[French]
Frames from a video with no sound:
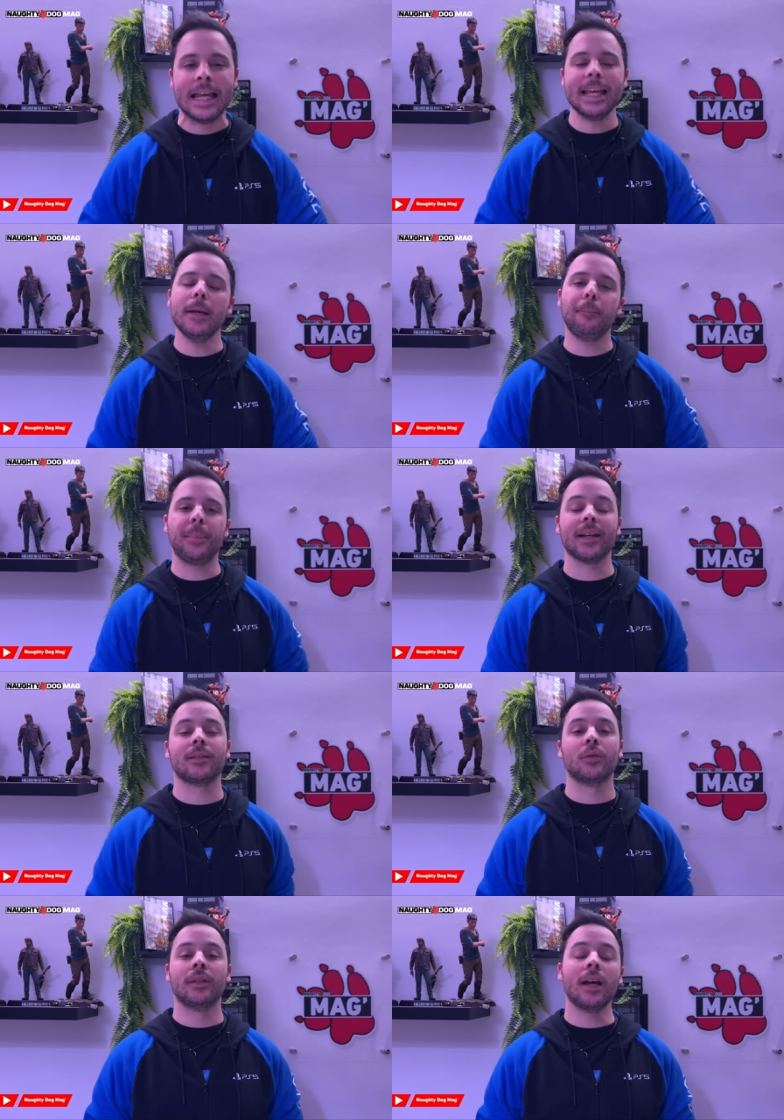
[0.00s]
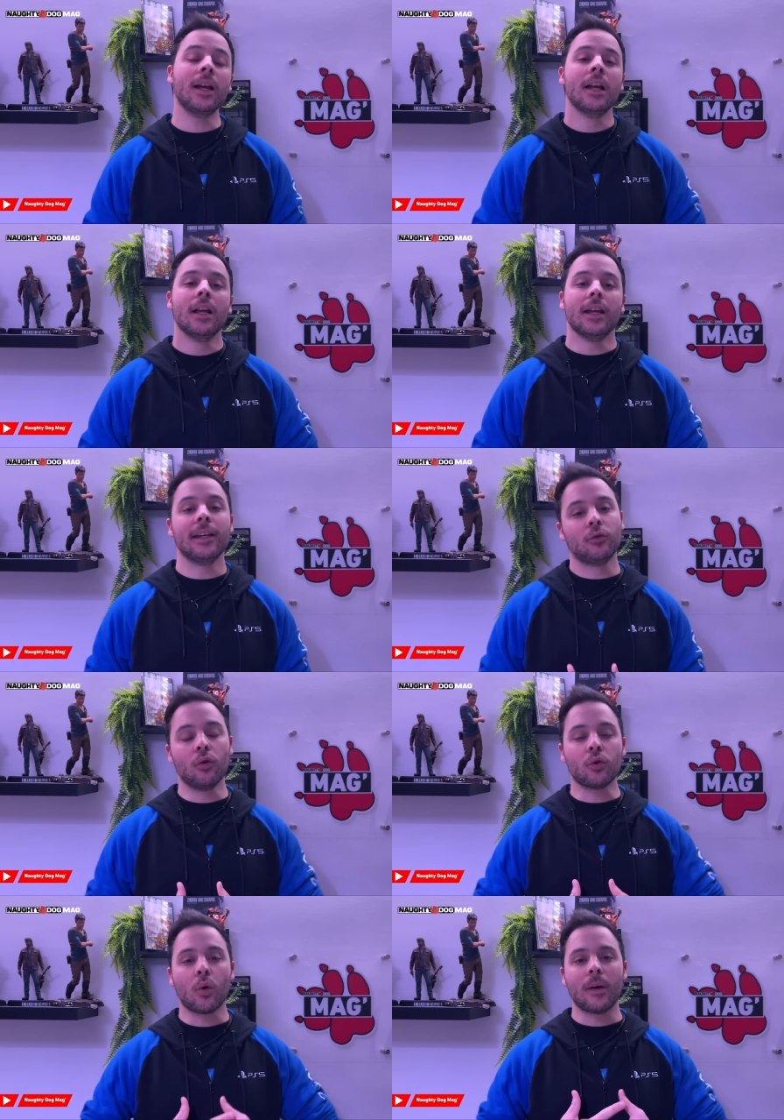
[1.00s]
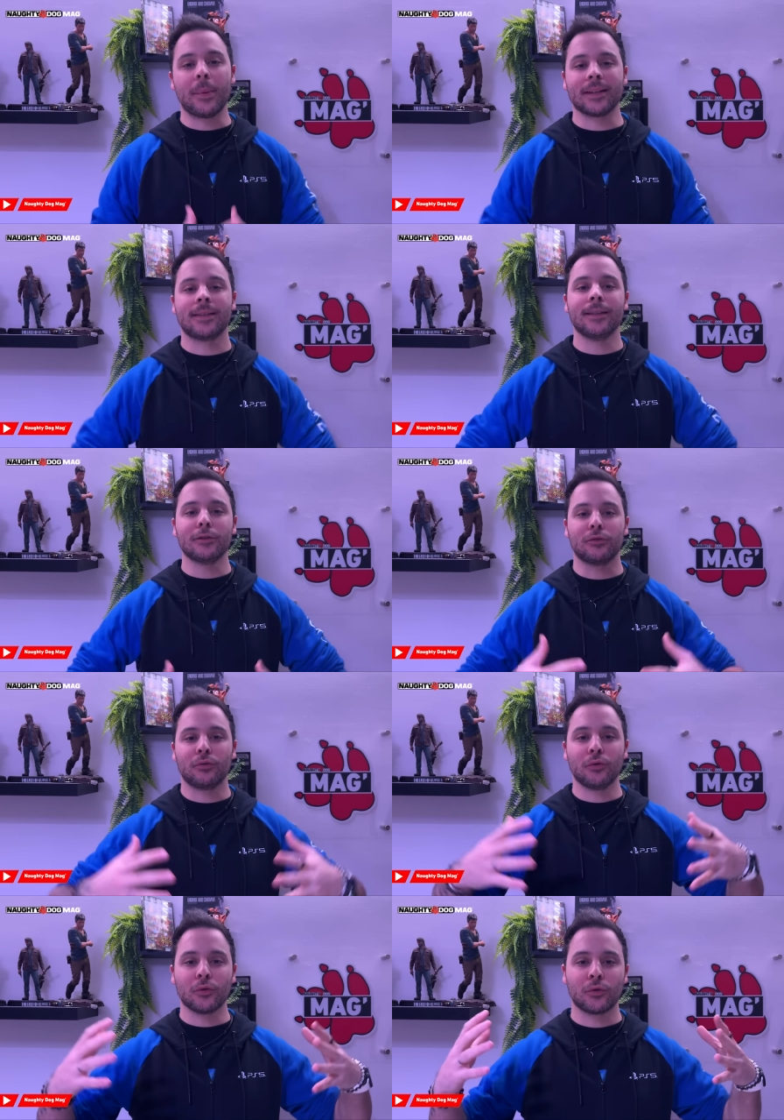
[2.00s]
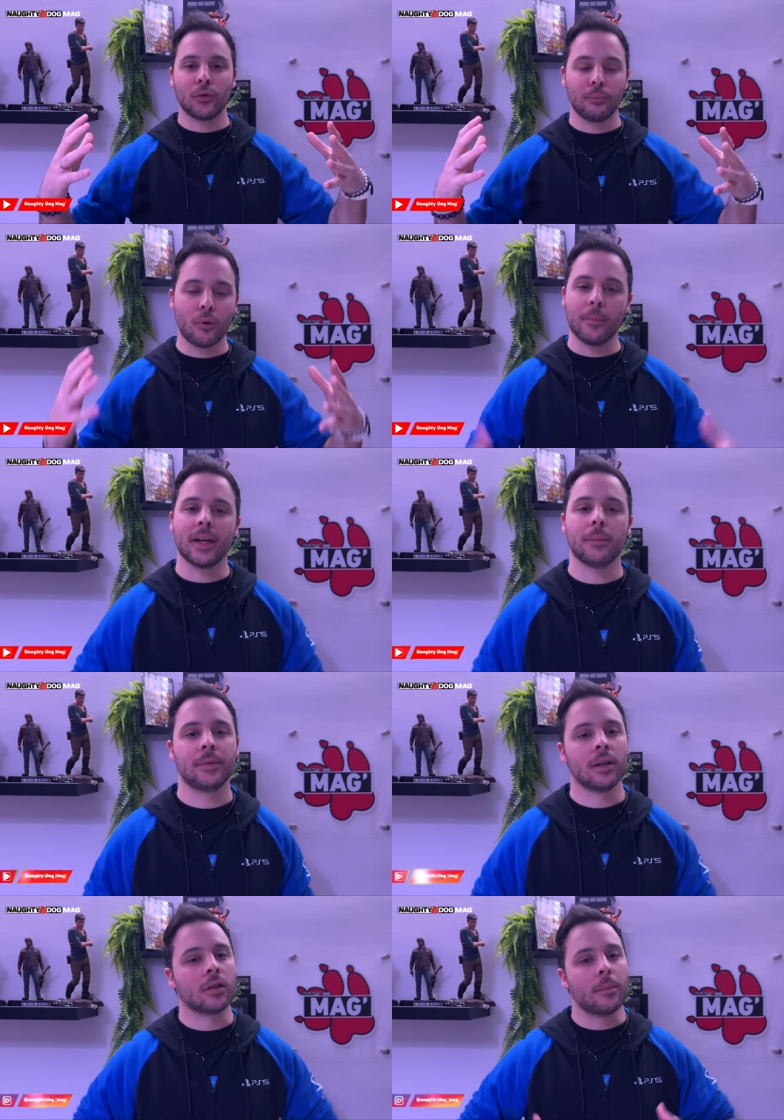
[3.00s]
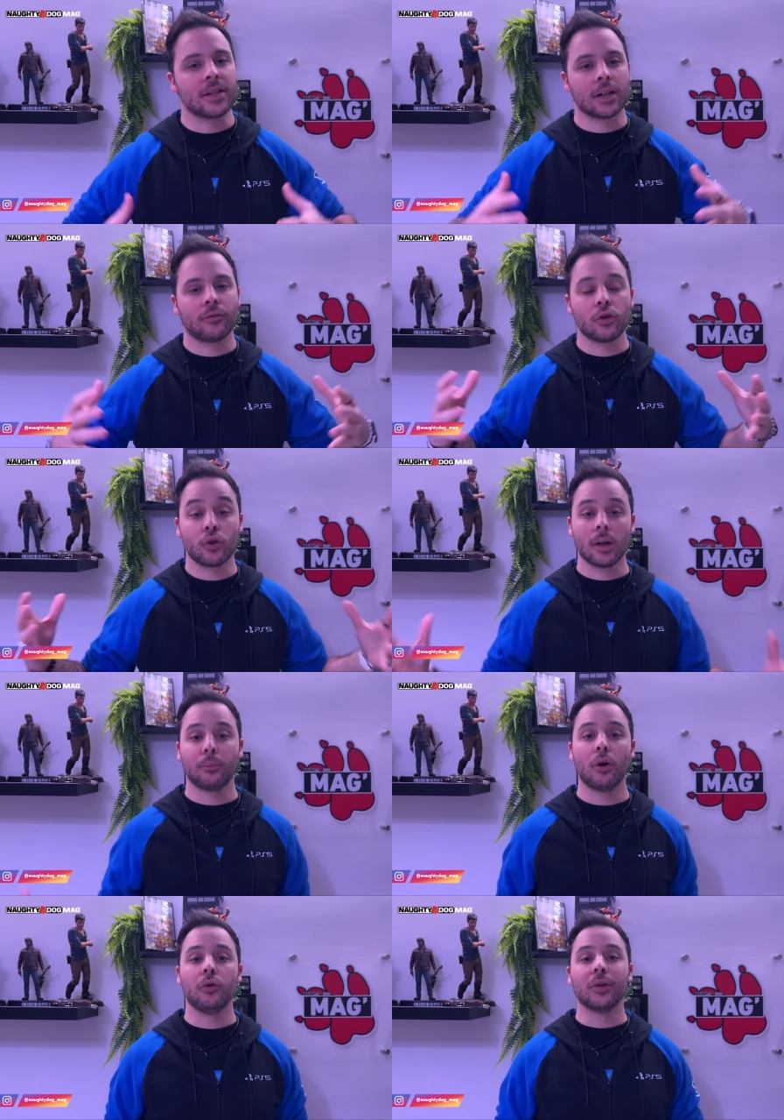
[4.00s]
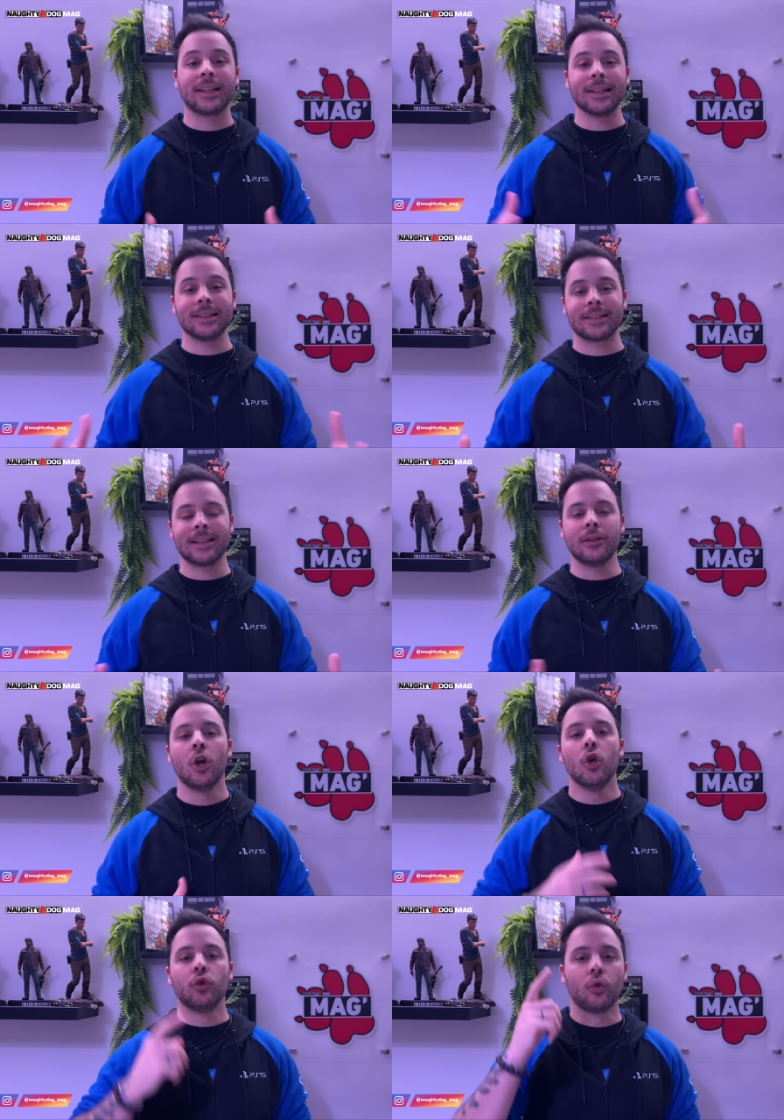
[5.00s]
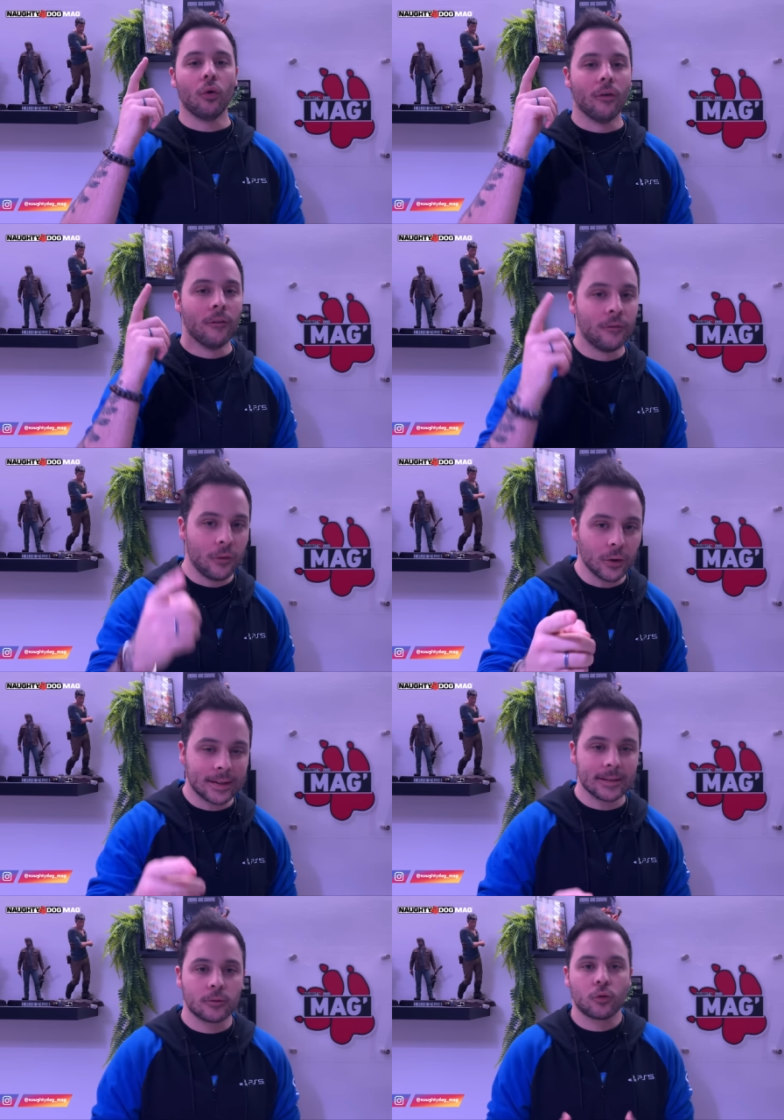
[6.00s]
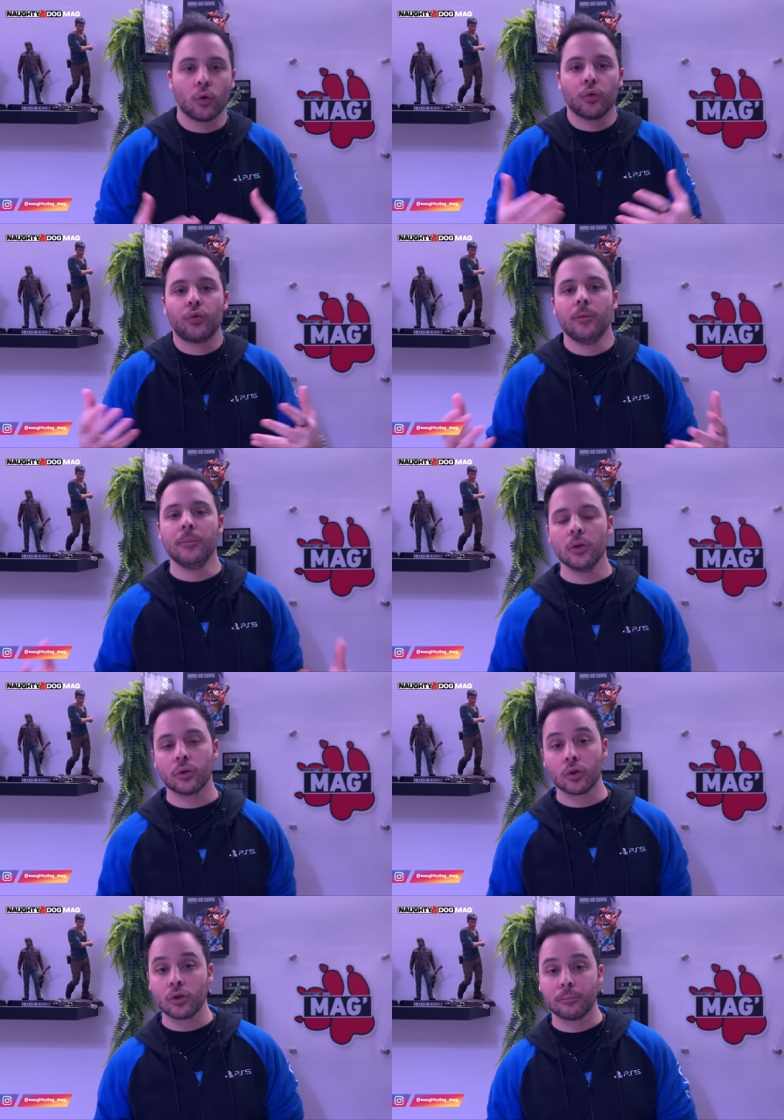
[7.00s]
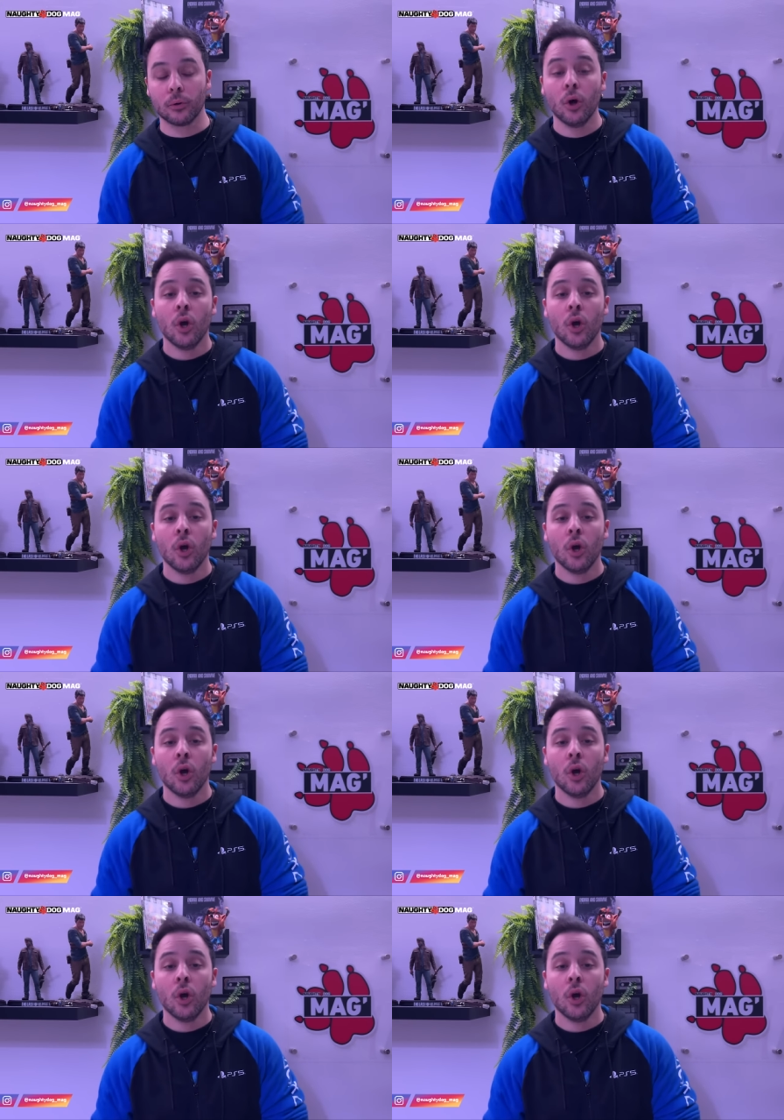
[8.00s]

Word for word: et personnelles. Et donc on va partir sur ce premier épisode, comme à chaque fois, je réponds à une quinzaine de vos questions du mieux que je peux